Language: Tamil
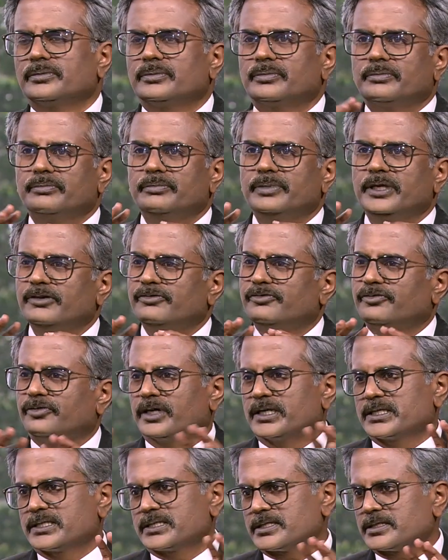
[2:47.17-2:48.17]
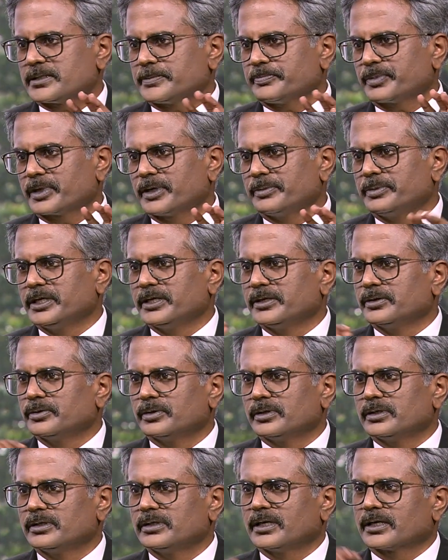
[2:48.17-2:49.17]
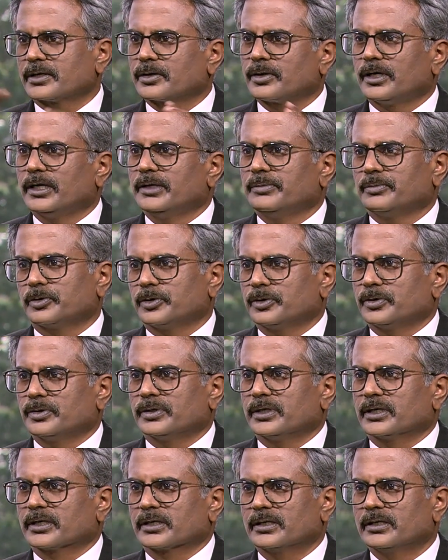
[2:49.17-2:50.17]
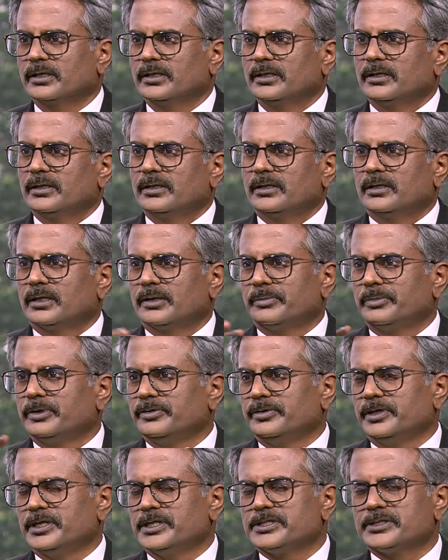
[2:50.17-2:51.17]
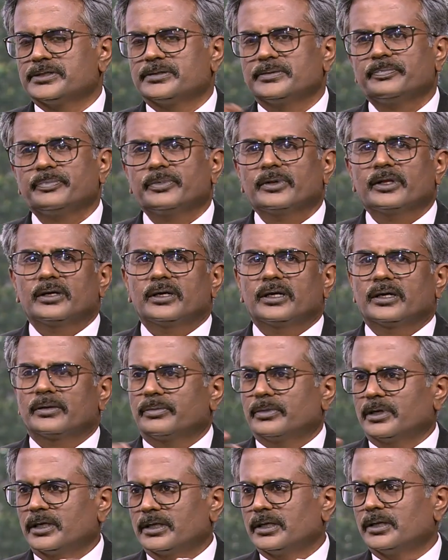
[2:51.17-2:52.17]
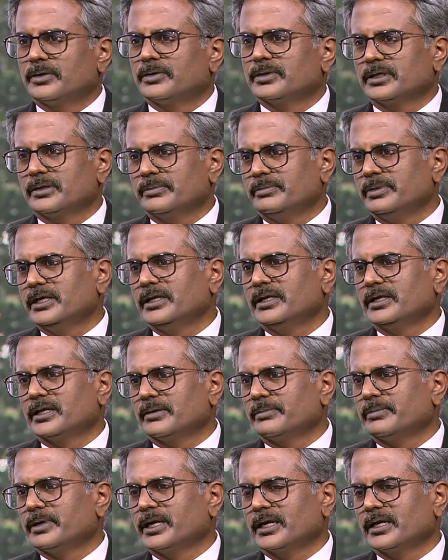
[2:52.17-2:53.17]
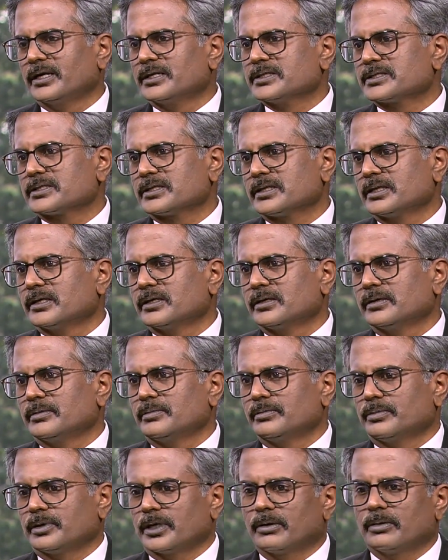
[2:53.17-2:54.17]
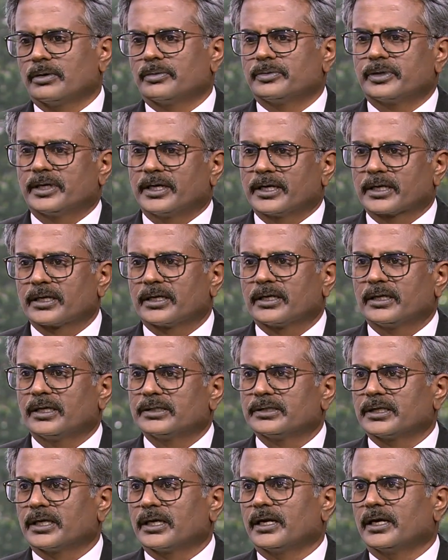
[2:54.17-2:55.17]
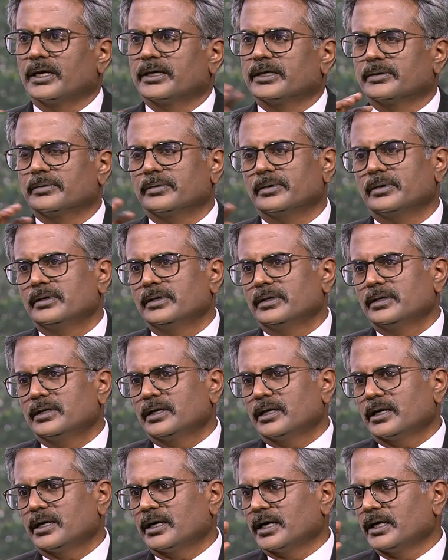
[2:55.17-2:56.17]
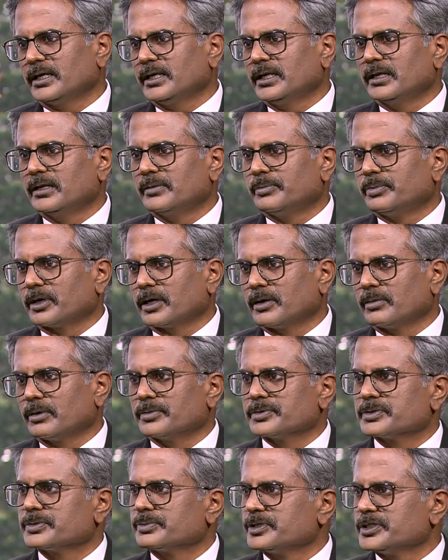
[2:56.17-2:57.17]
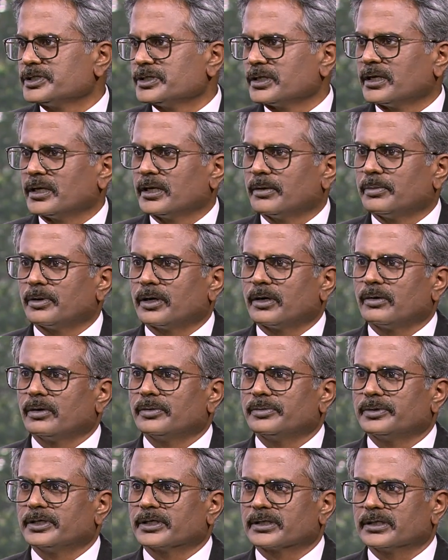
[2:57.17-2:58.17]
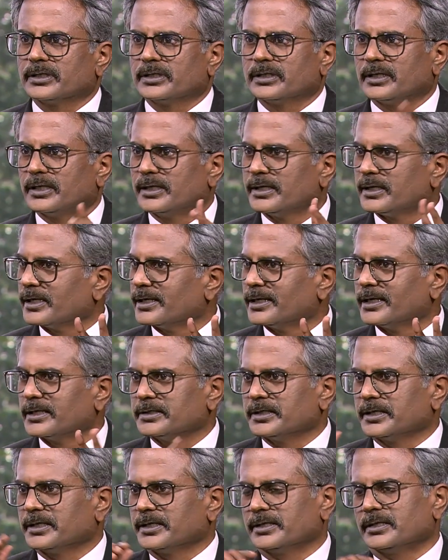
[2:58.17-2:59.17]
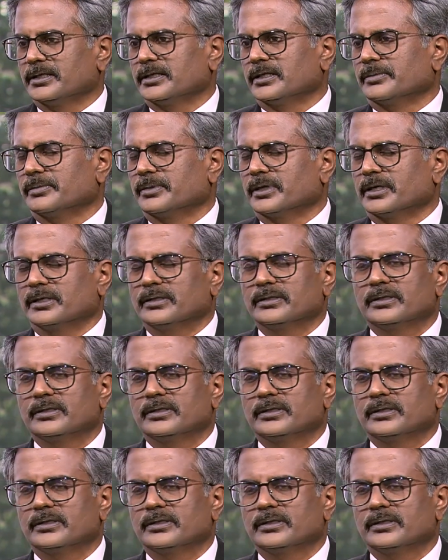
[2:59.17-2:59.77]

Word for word: பி ஃபாஸ்ட் அப்படின்னு ஒரு அக்ரோனிம் கொண்டு வந்தாங்க அப்ரிவியேஷன் அதில் வந்து பீனா பேலன்ஸில் ப்ராப்ளம் நடக்கிறதுல தள்ளாட்டம் ஐயில் ப்ராப்ளம்ஸ் ஸ்பிஷனில் ப்ராப்ளம் இருக்குது ரெண்டு ரெண்டாக தெரியுது இது மாதிரி